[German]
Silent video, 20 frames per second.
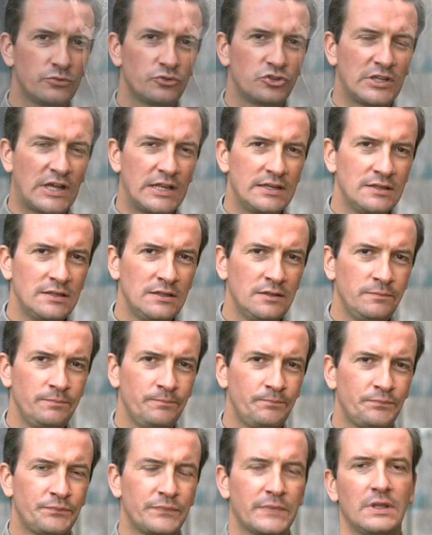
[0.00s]
zustande?
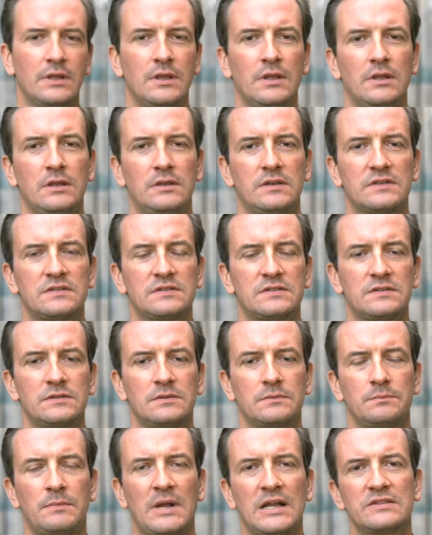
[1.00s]
Das
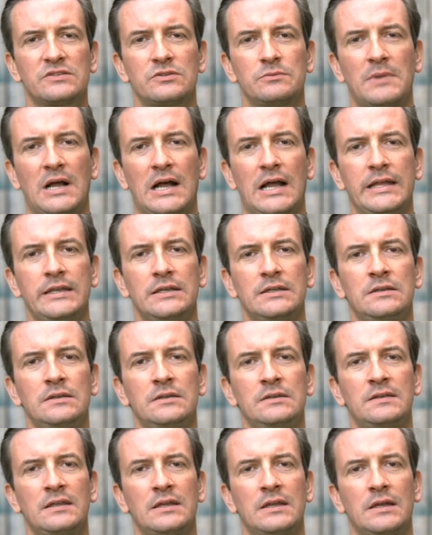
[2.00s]
macht zum
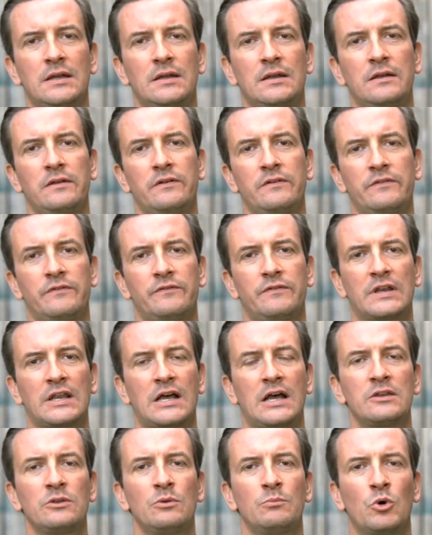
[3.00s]
einen der
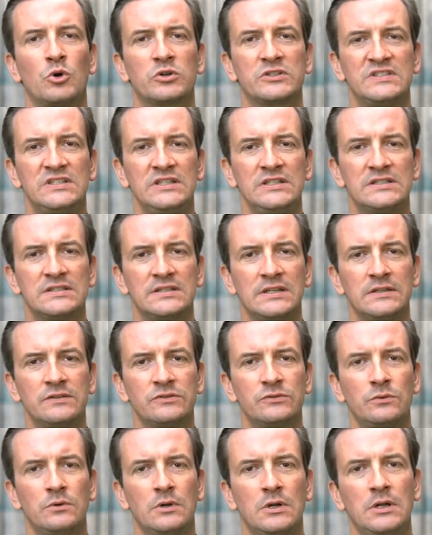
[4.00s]
vanadium oxid
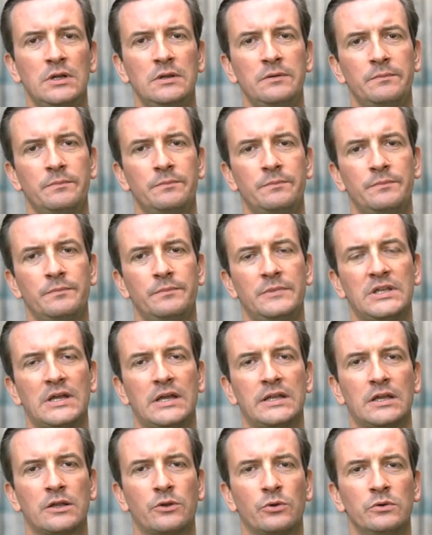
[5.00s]
sensor mit
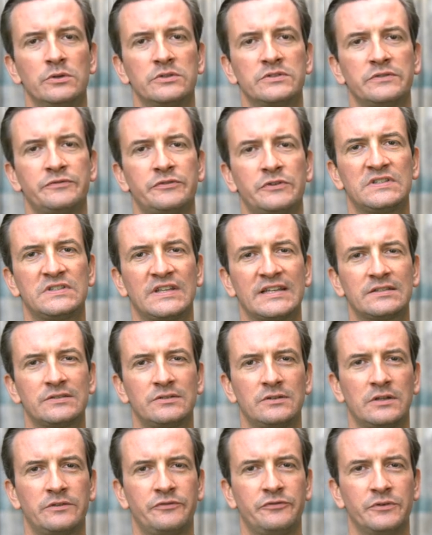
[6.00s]
einer Größe
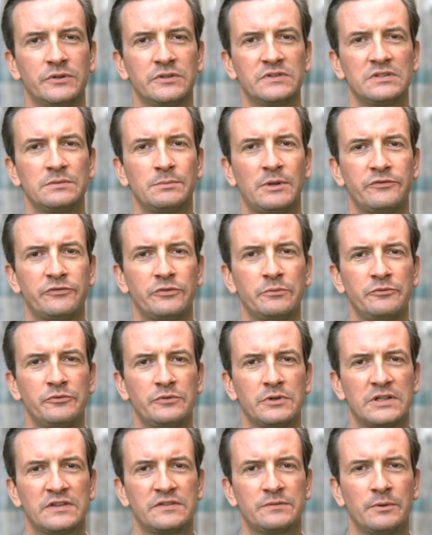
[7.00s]
640 x
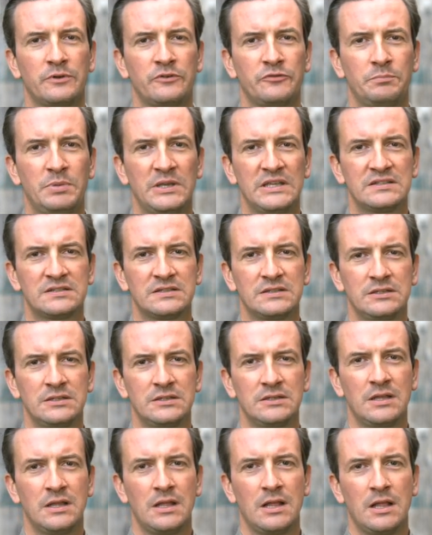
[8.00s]
512
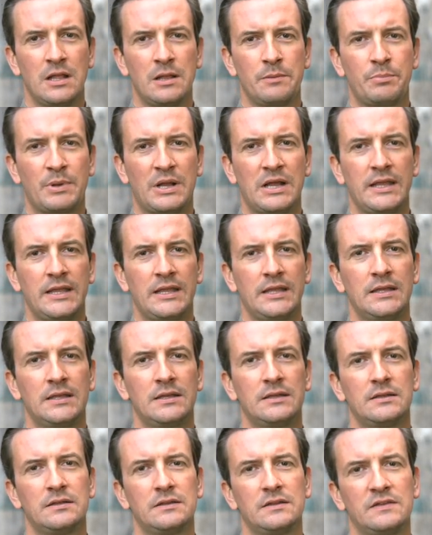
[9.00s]
Pixeln bei
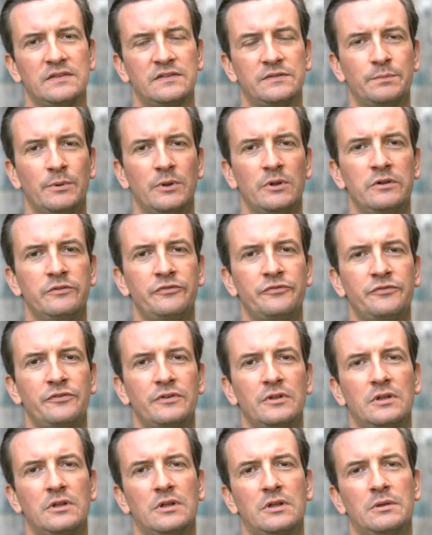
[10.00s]
12
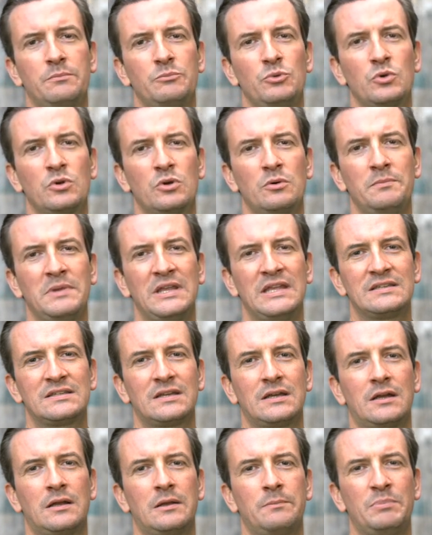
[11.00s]
äh,
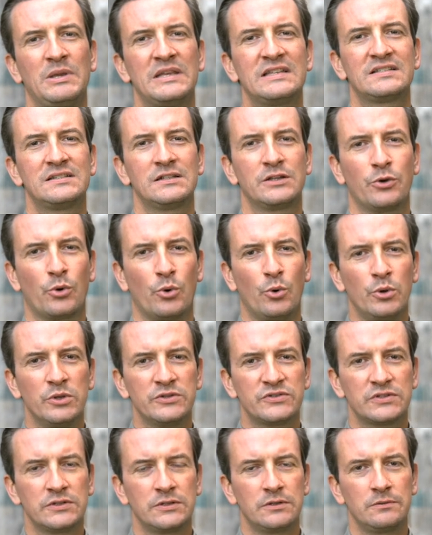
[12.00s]
Mikrometer
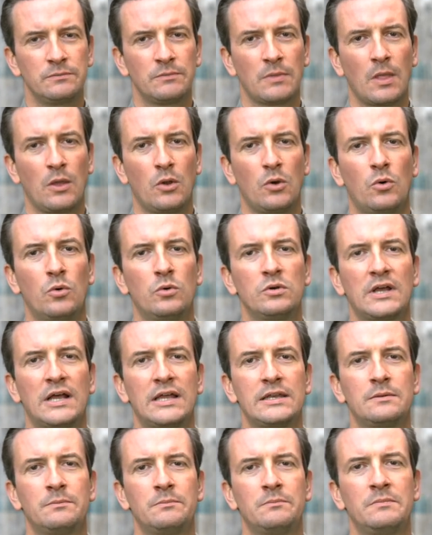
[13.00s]
Pixelgröße und
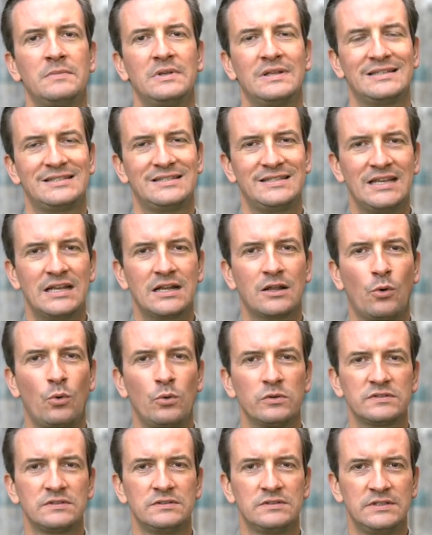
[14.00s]
einem sehr
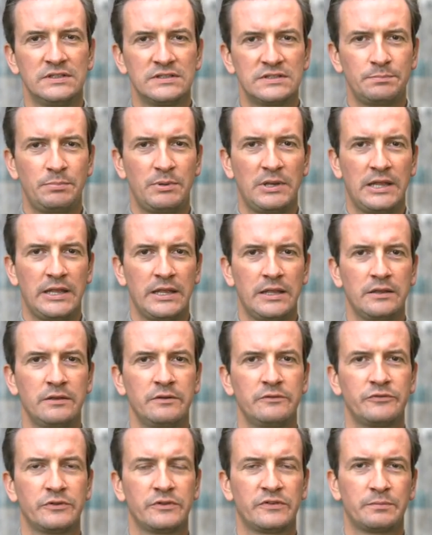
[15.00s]
großen Display
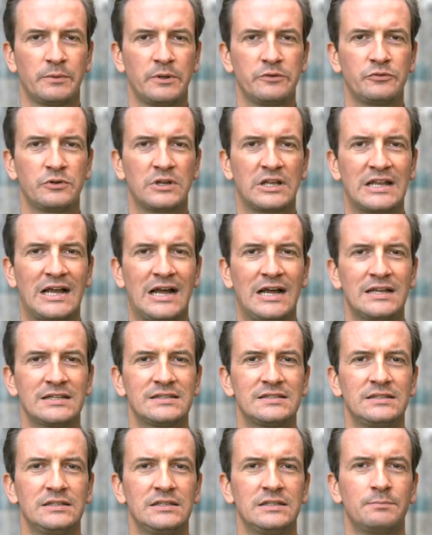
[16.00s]
von
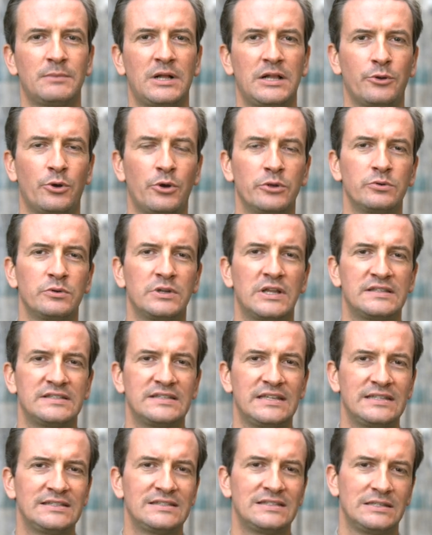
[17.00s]
1280 x
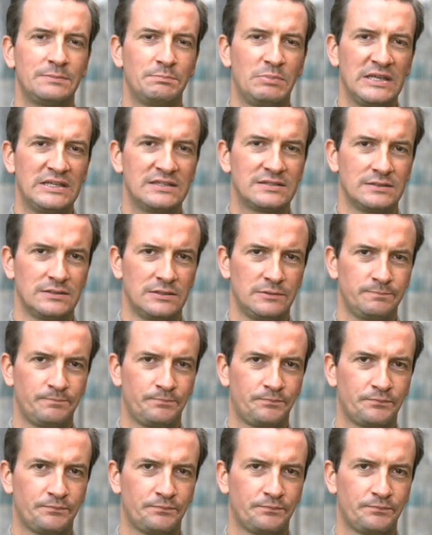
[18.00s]
960 Pixel.